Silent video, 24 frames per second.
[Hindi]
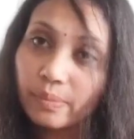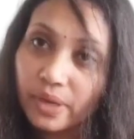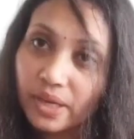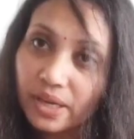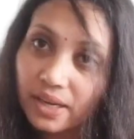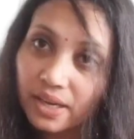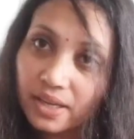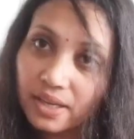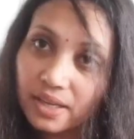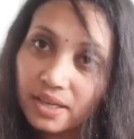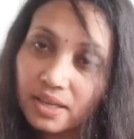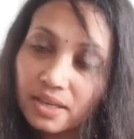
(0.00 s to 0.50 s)

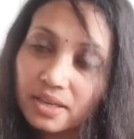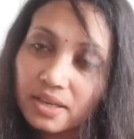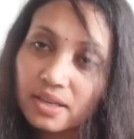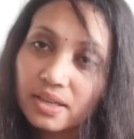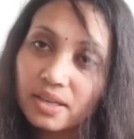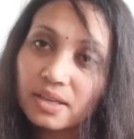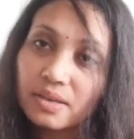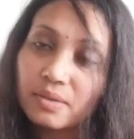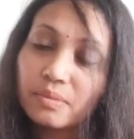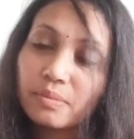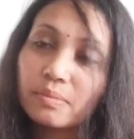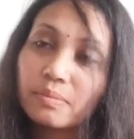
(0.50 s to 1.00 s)
भले ही
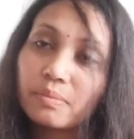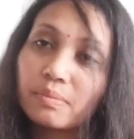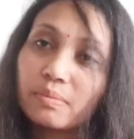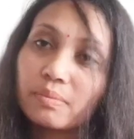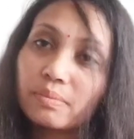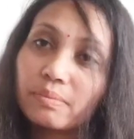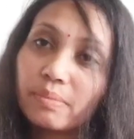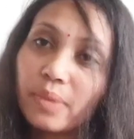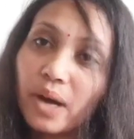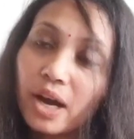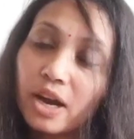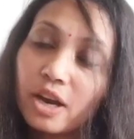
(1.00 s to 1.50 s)

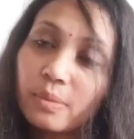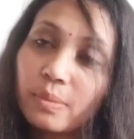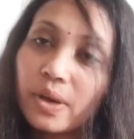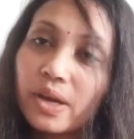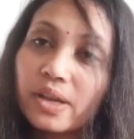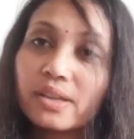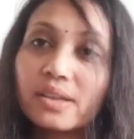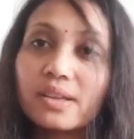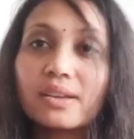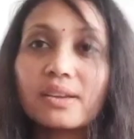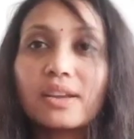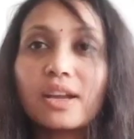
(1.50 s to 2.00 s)
इन्हें बार
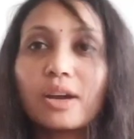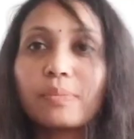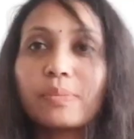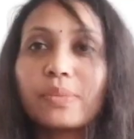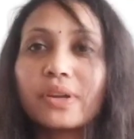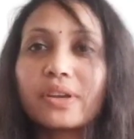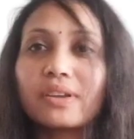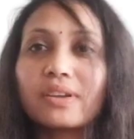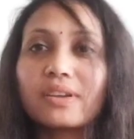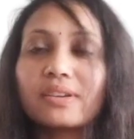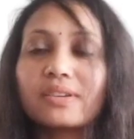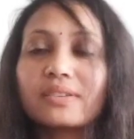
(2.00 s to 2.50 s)
बार गिरना
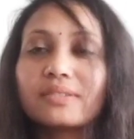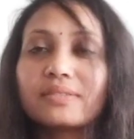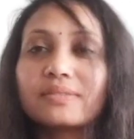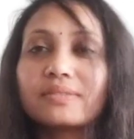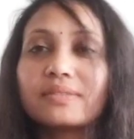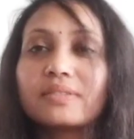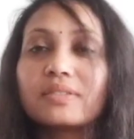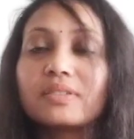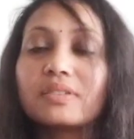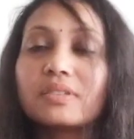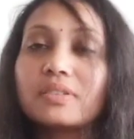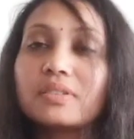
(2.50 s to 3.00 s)
पड़े
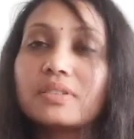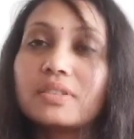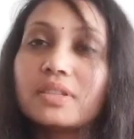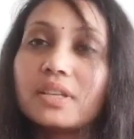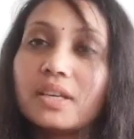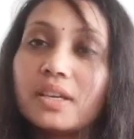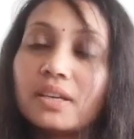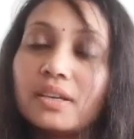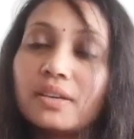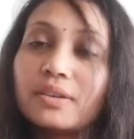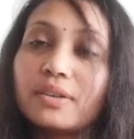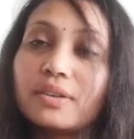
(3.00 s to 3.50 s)

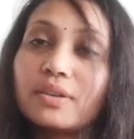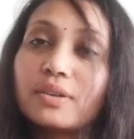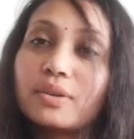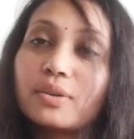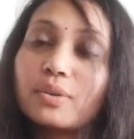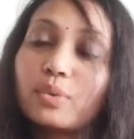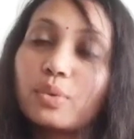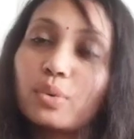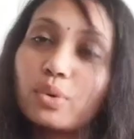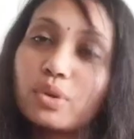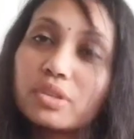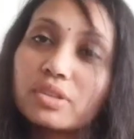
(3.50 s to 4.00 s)
ये
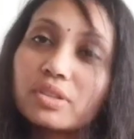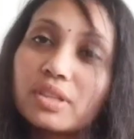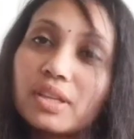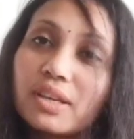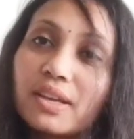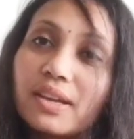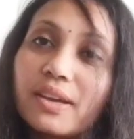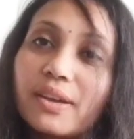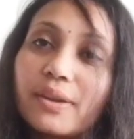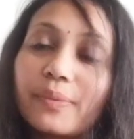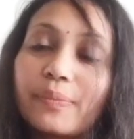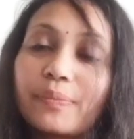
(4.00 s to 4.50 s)

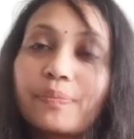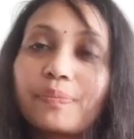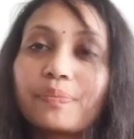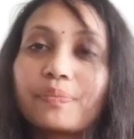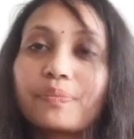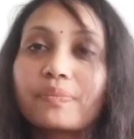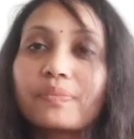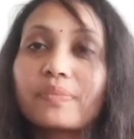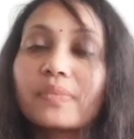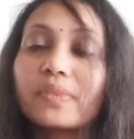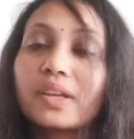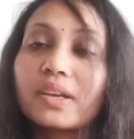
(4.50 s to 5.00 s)
उठते
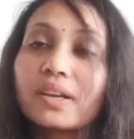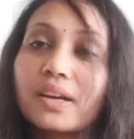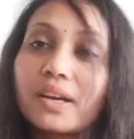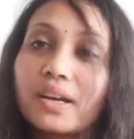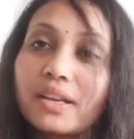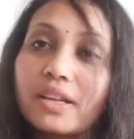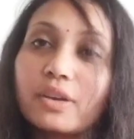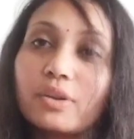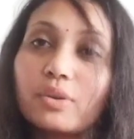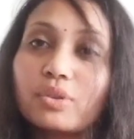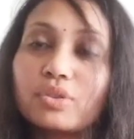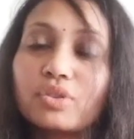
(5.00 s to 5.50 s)
हैं
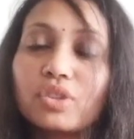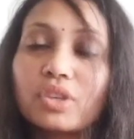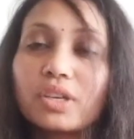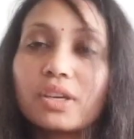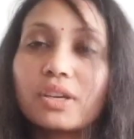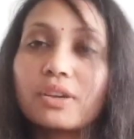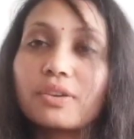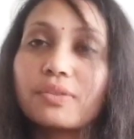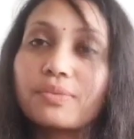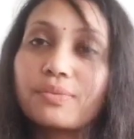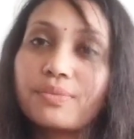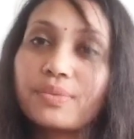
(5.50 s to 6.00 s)
खड़े होते
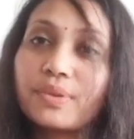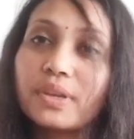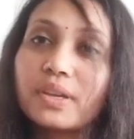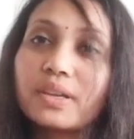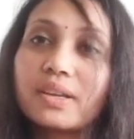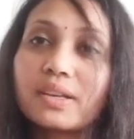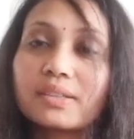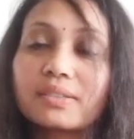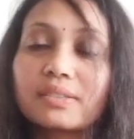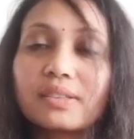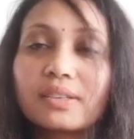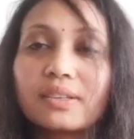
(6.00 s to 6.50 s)
हैं फिर
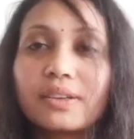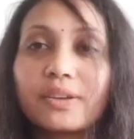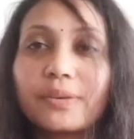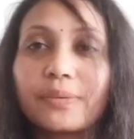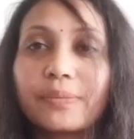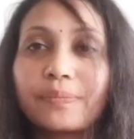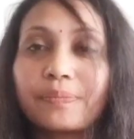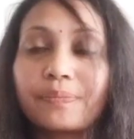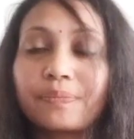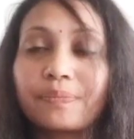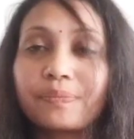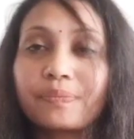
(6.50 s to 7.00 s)
करते
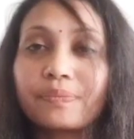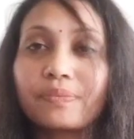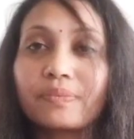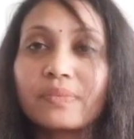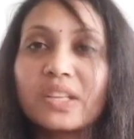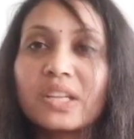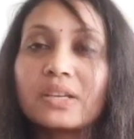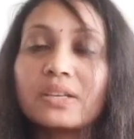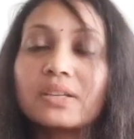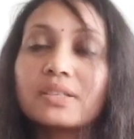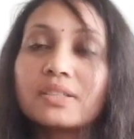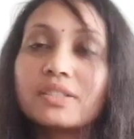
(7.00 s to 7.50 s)
हैं
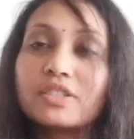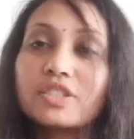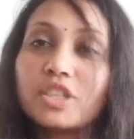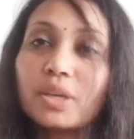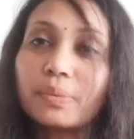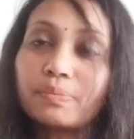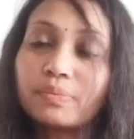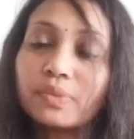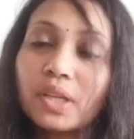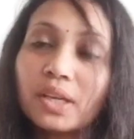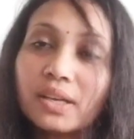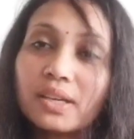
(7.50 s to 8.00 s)

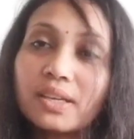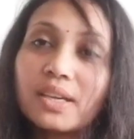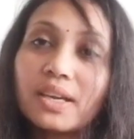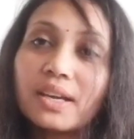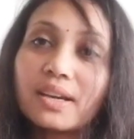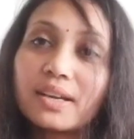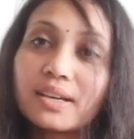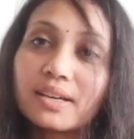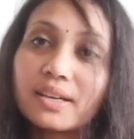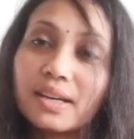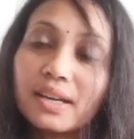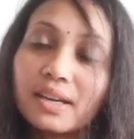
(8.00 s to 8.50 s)
जब तक ये
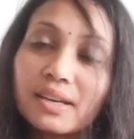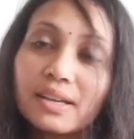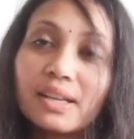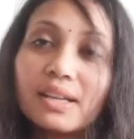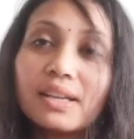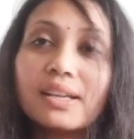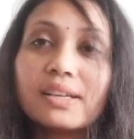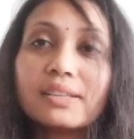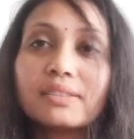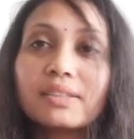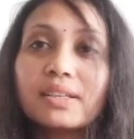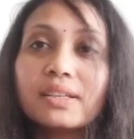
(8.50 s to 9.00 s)
कर
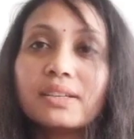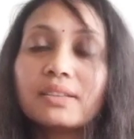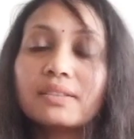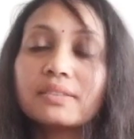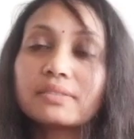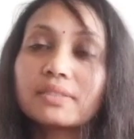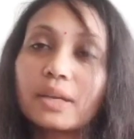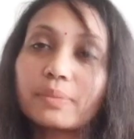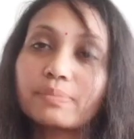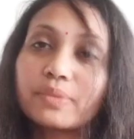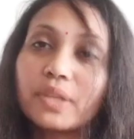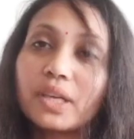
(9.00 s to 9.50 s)
नहीं लेते
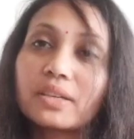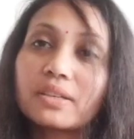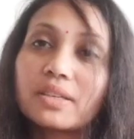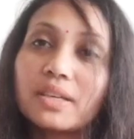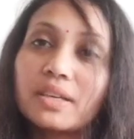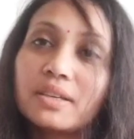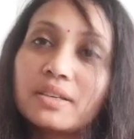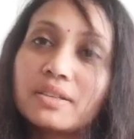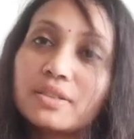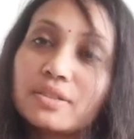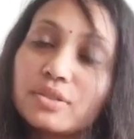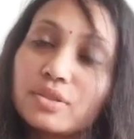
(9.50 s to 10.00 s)
तब तक
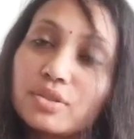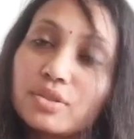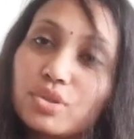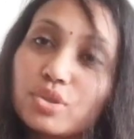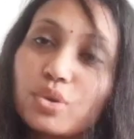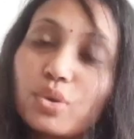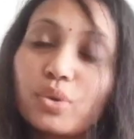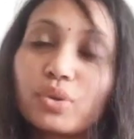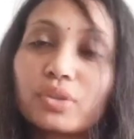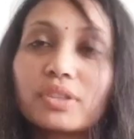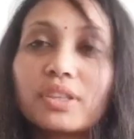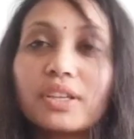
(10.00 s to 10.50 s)
ये
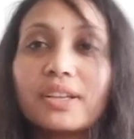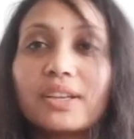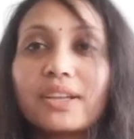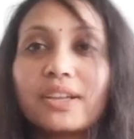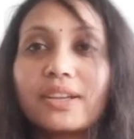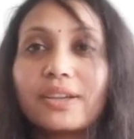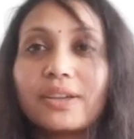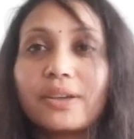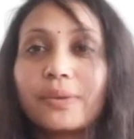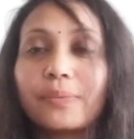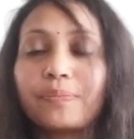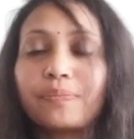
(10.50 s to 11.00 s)
छोड़ते
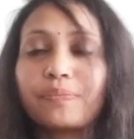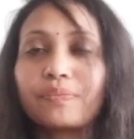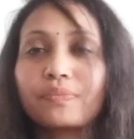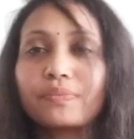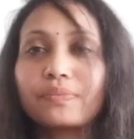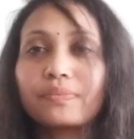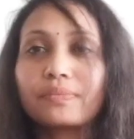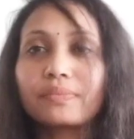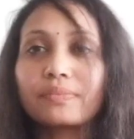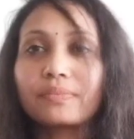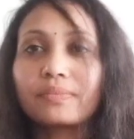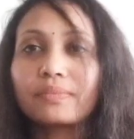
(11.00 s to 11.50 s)
नहीं
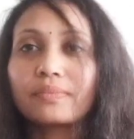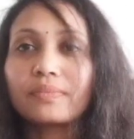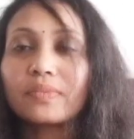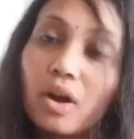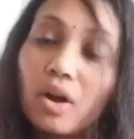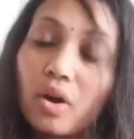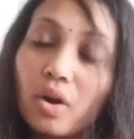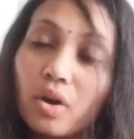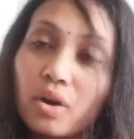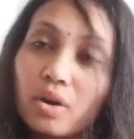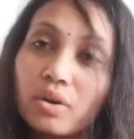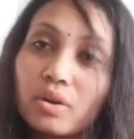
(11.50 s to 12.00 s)

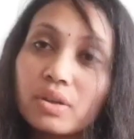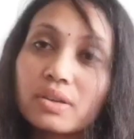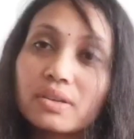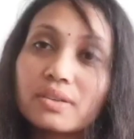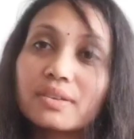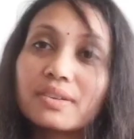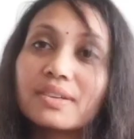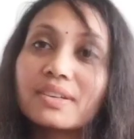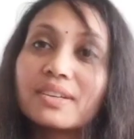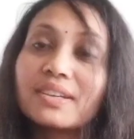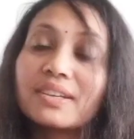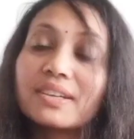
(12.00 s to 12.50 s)
हैं
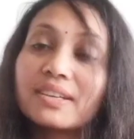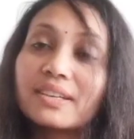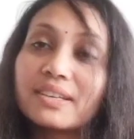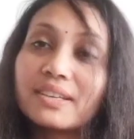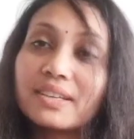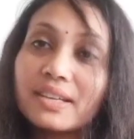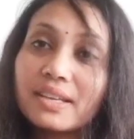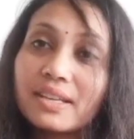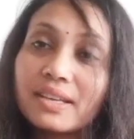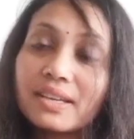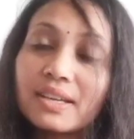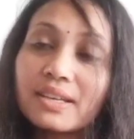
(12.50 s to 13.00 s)
और
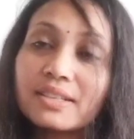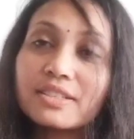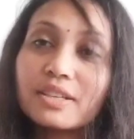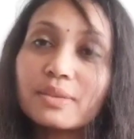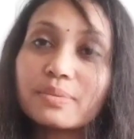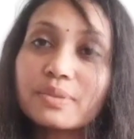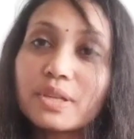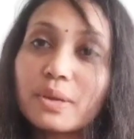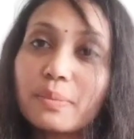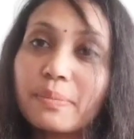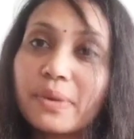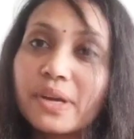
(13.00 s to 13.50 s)
गिर के
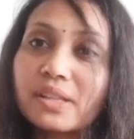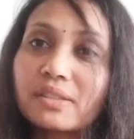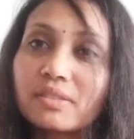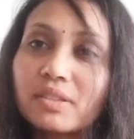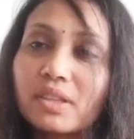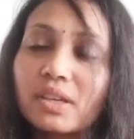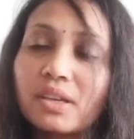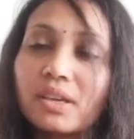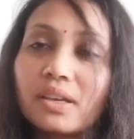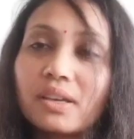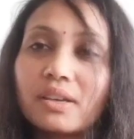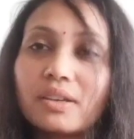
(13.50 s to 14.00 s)
जब
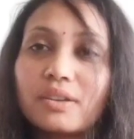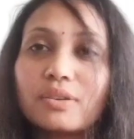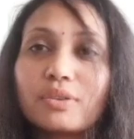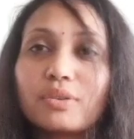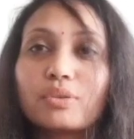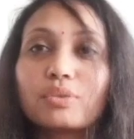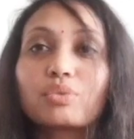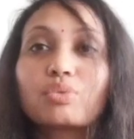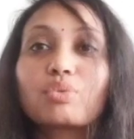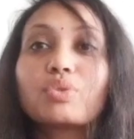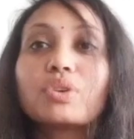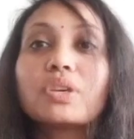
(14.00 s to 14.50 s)
संभलते हैं
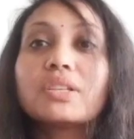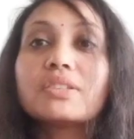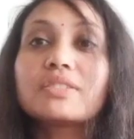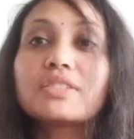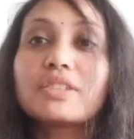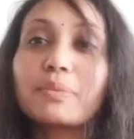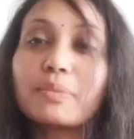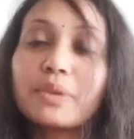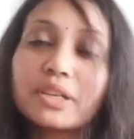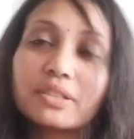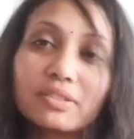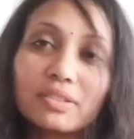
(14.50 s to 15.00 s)
तो ये
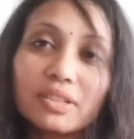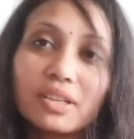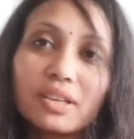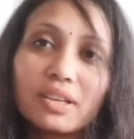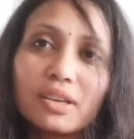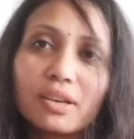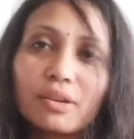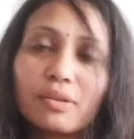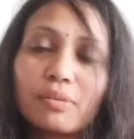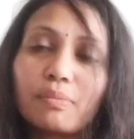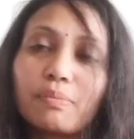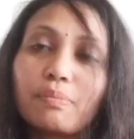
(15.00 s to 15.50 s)
चमकते
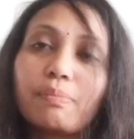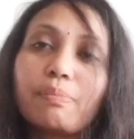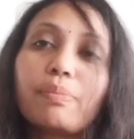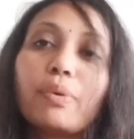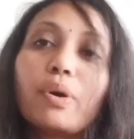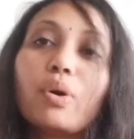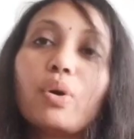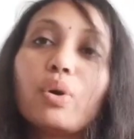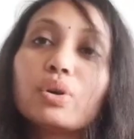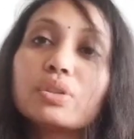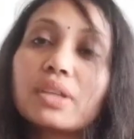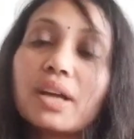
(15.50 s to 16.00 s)
हैं
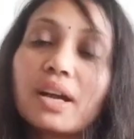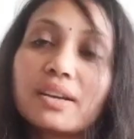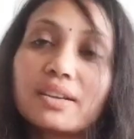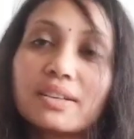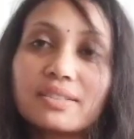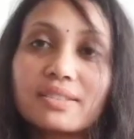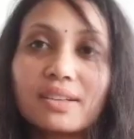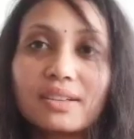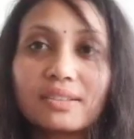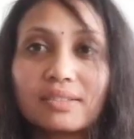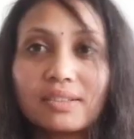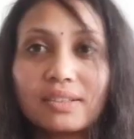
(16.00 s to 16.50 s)
बहुत
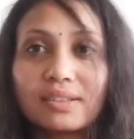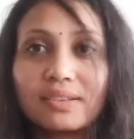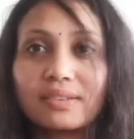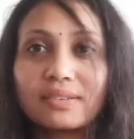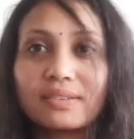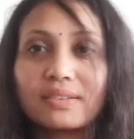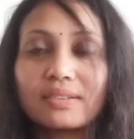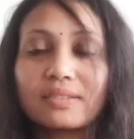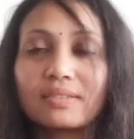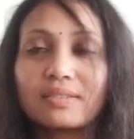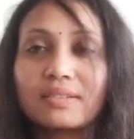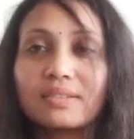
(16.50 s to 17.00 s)
आगे जाते
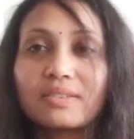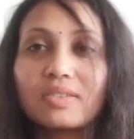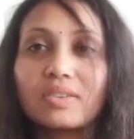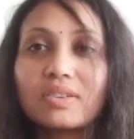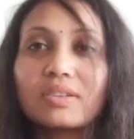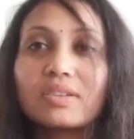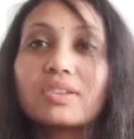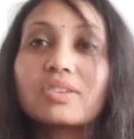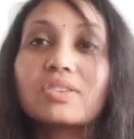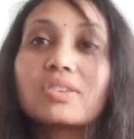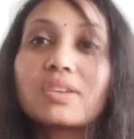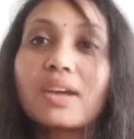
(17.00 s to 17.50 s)
हैं
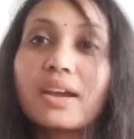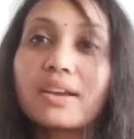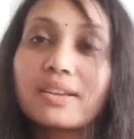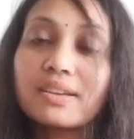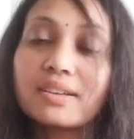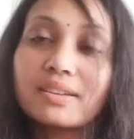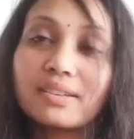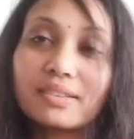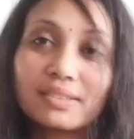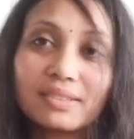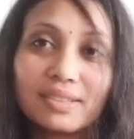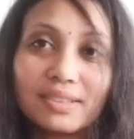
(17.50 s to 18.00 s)
ये
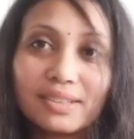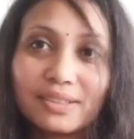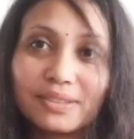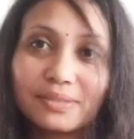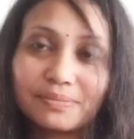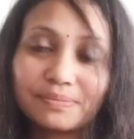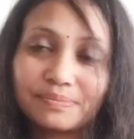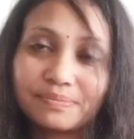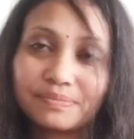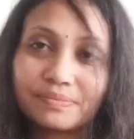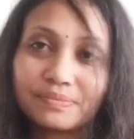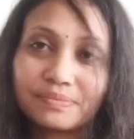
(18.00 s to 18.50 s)
शाइन करते हैं